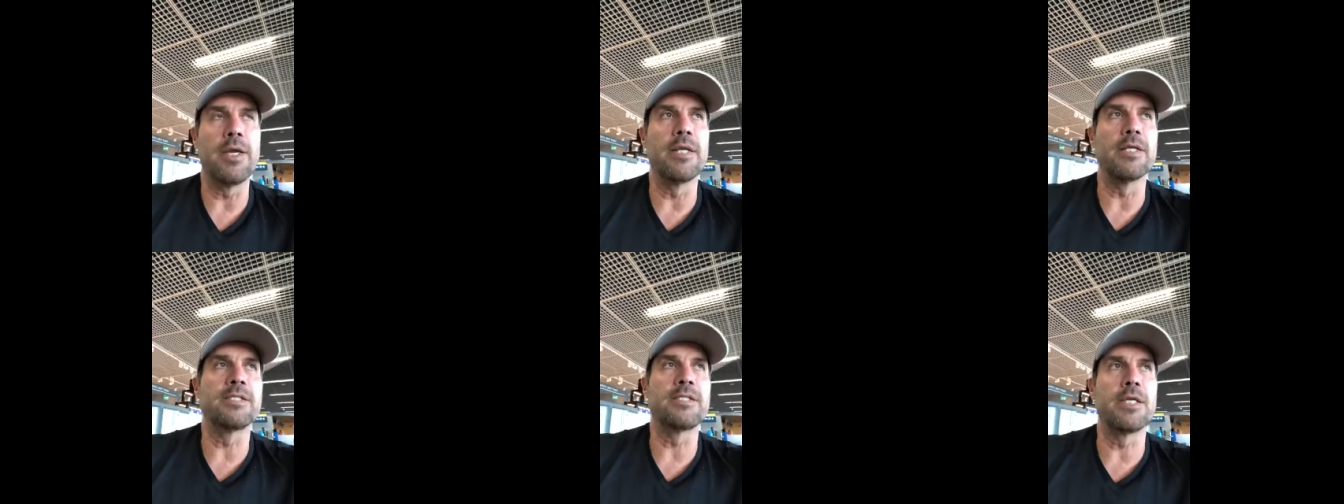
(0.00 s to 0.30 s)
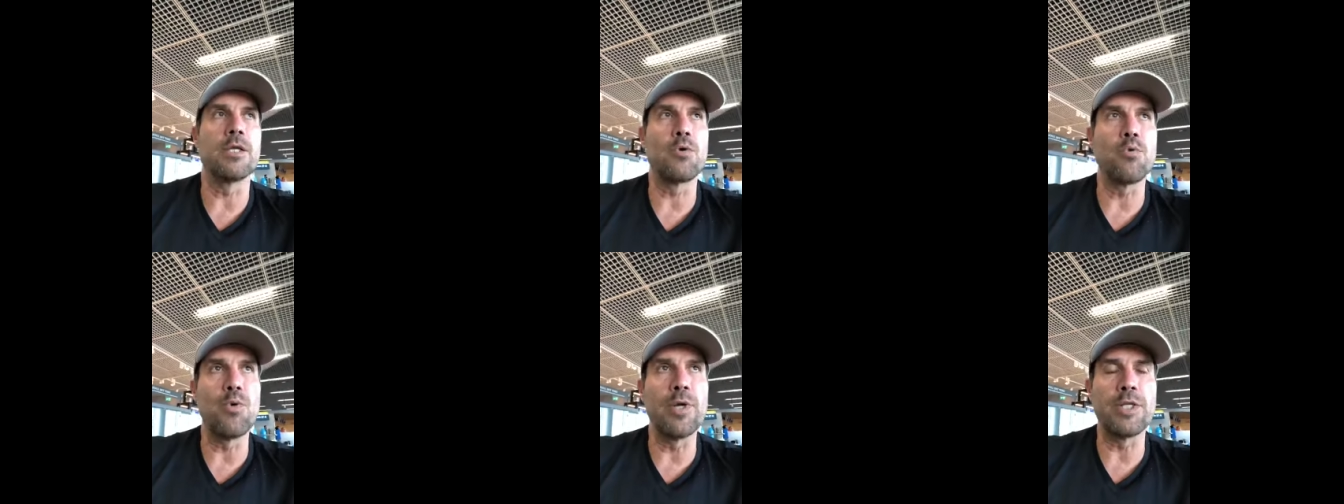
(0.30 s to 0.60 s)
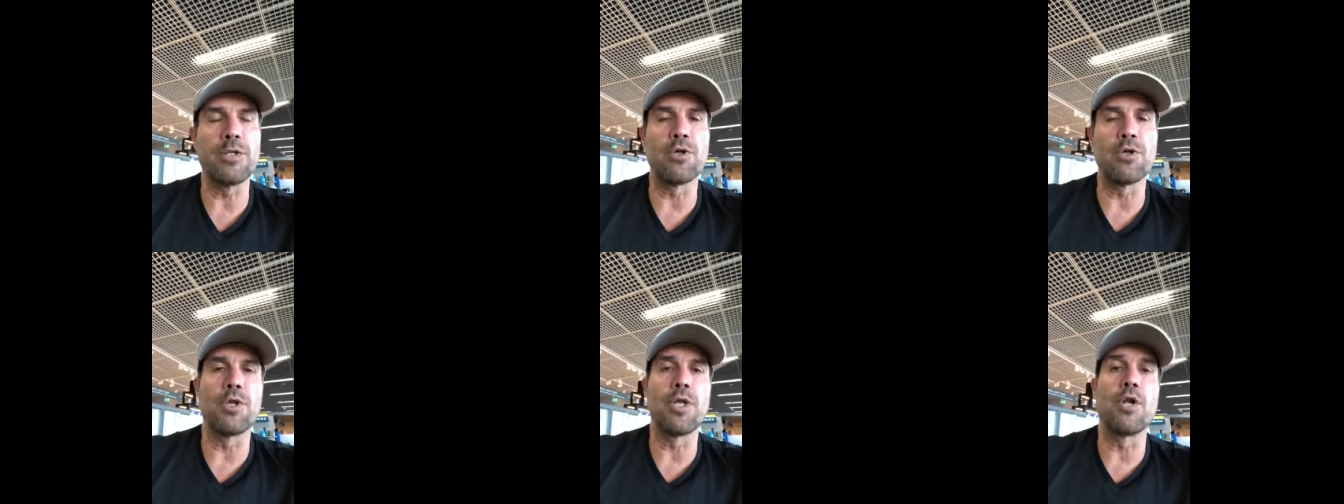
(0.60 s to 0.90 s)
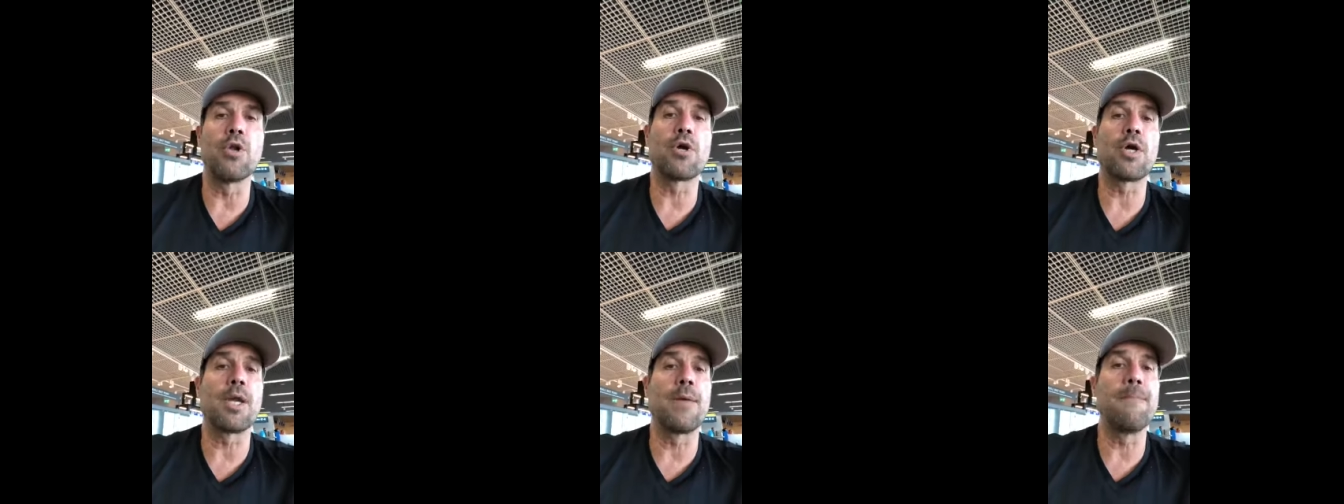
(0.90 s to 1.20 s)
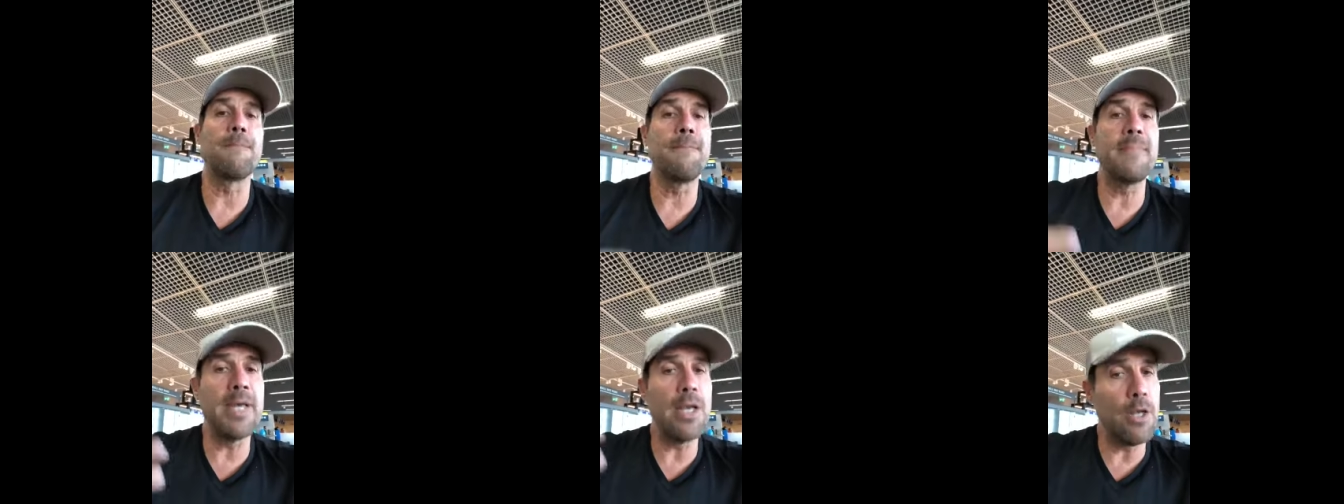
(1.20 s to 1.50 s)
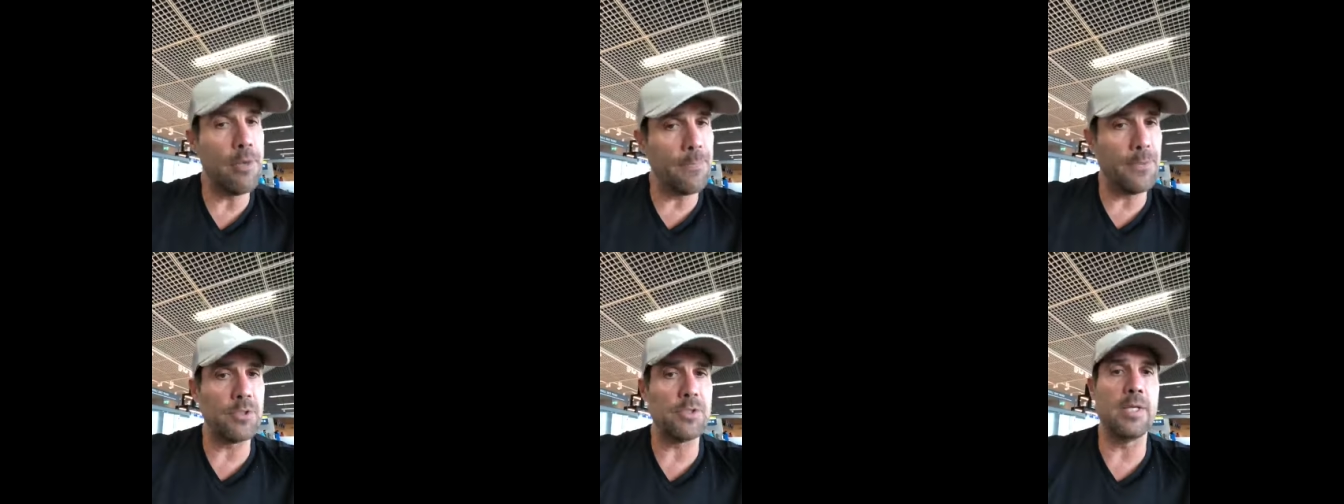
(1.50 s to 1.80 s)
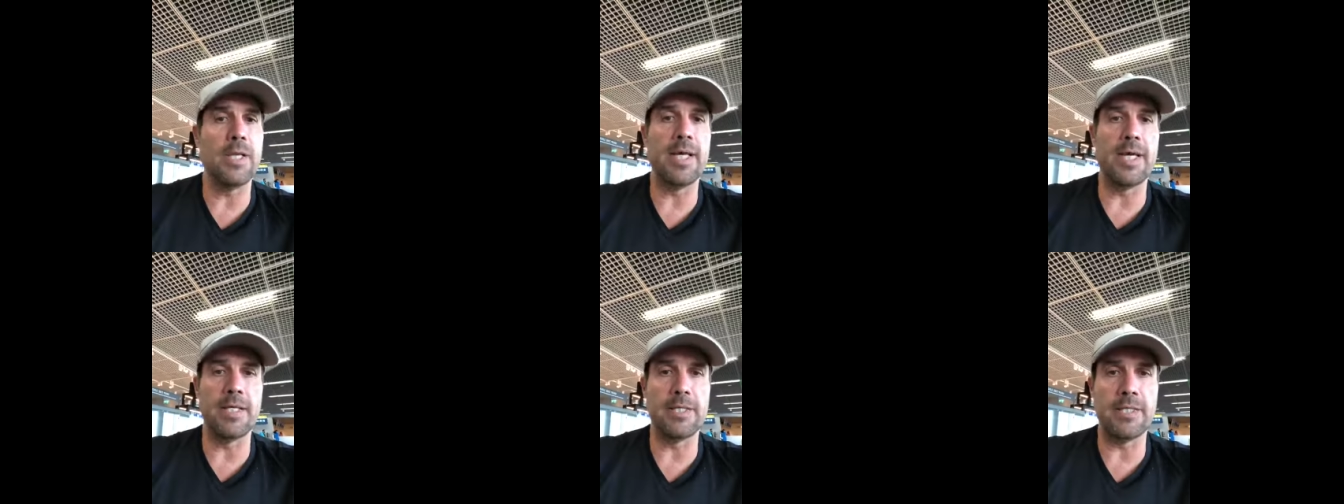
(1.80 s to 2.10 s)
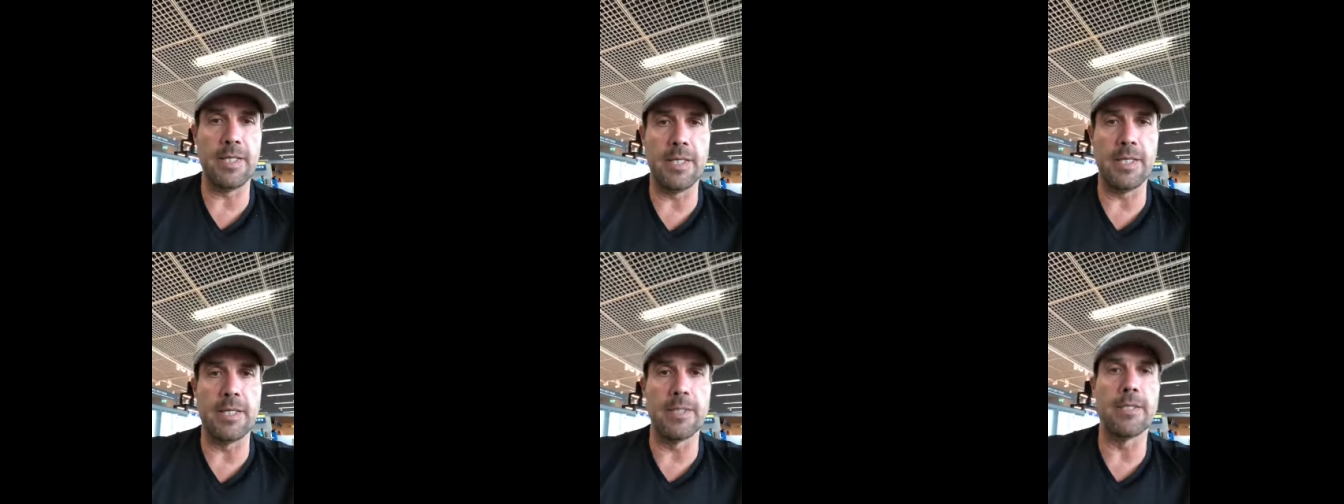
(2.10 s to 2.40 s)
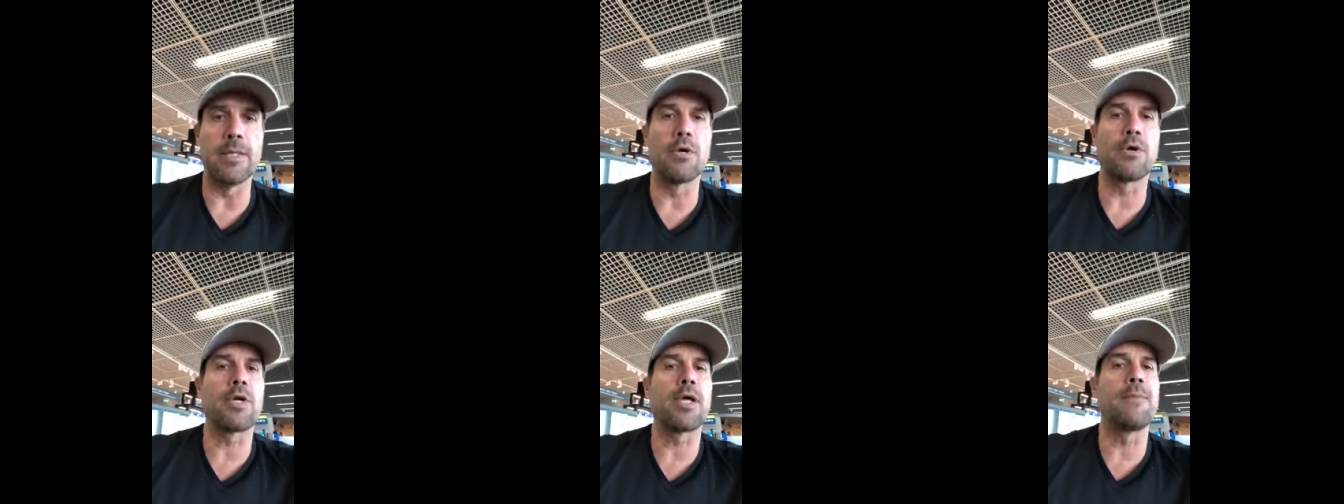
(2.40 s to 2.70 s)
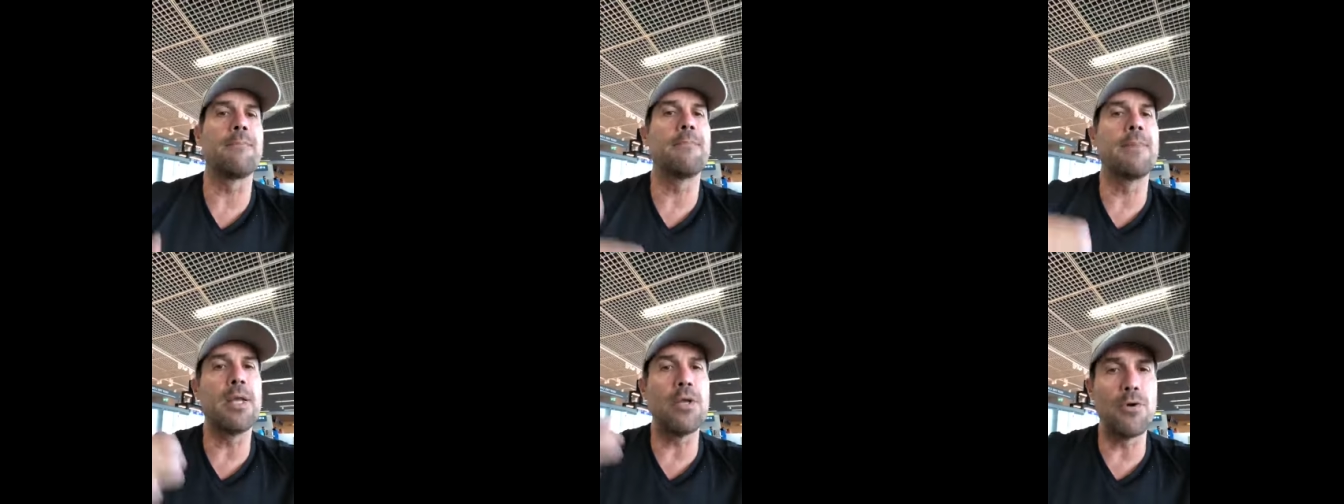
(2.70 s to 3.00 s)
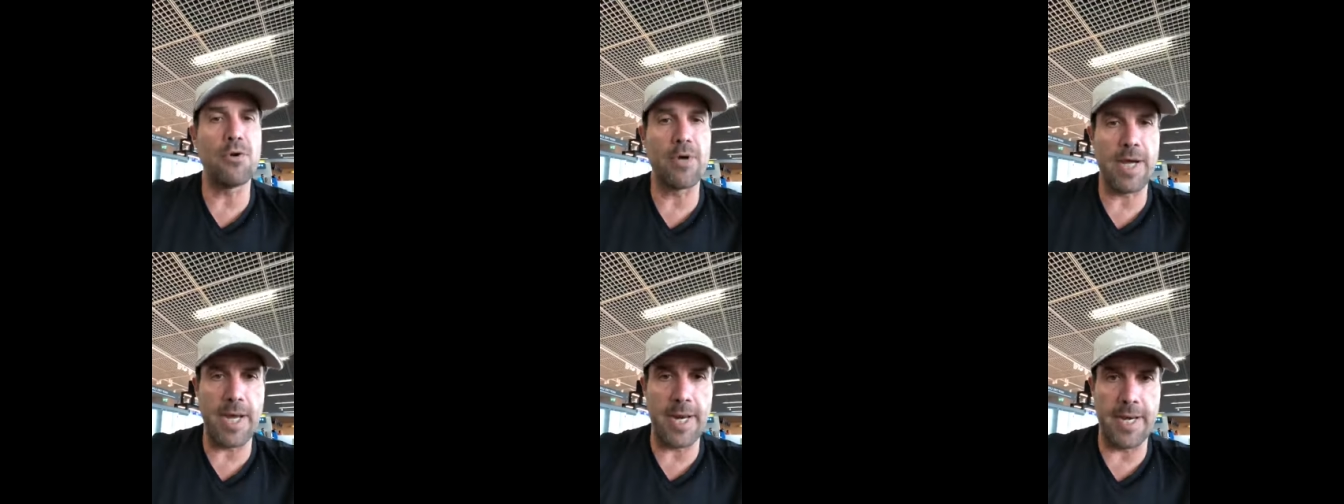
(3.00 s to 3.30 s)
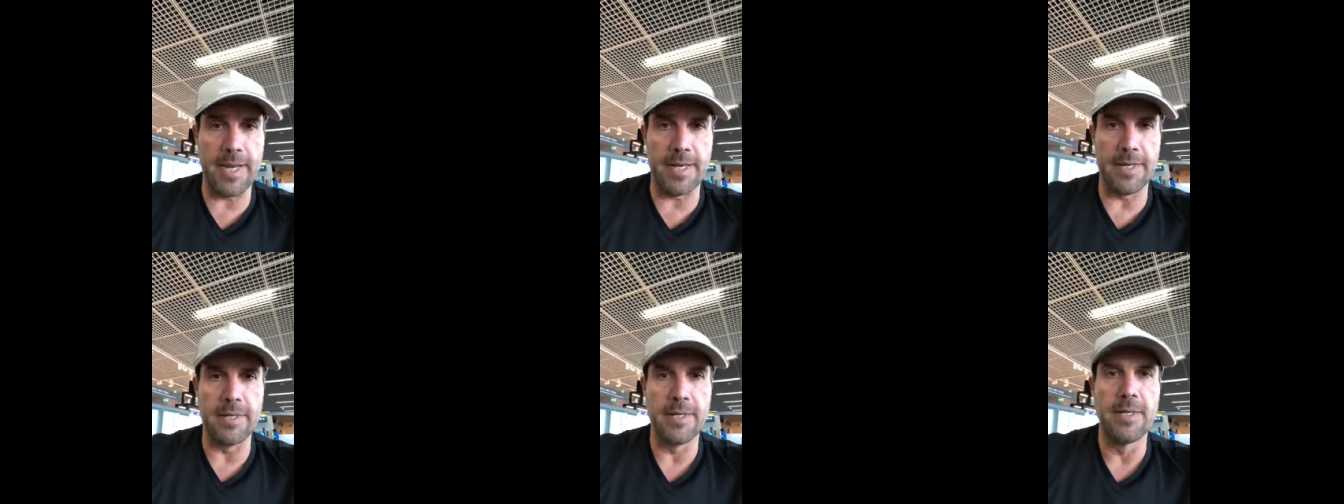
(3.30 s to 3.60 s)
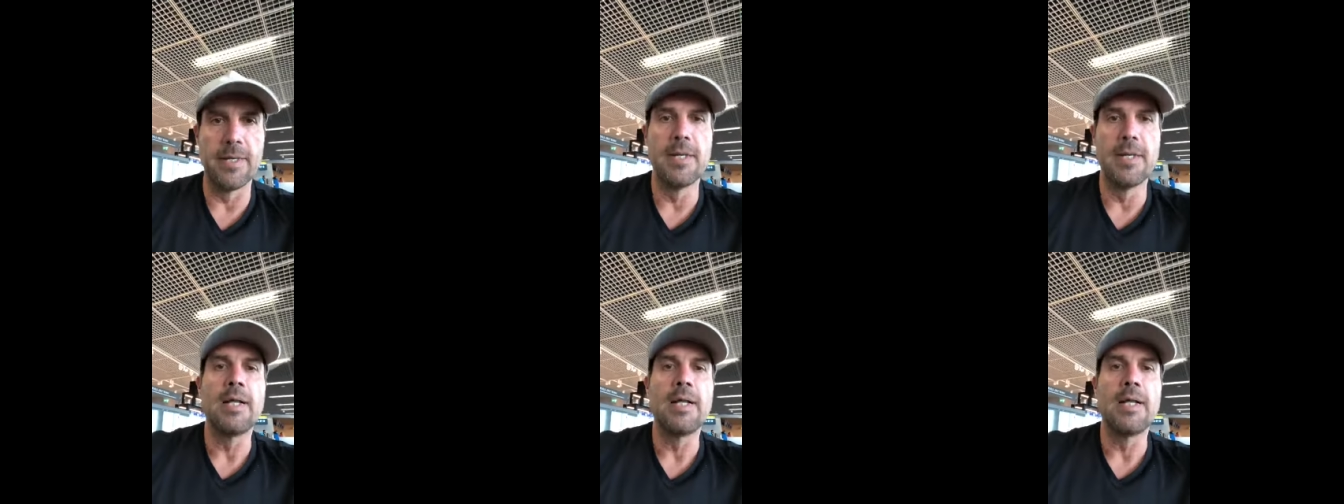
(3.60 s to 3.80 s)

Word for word: el circuito de los que menos posibilidades tienen, de los que menos ganan,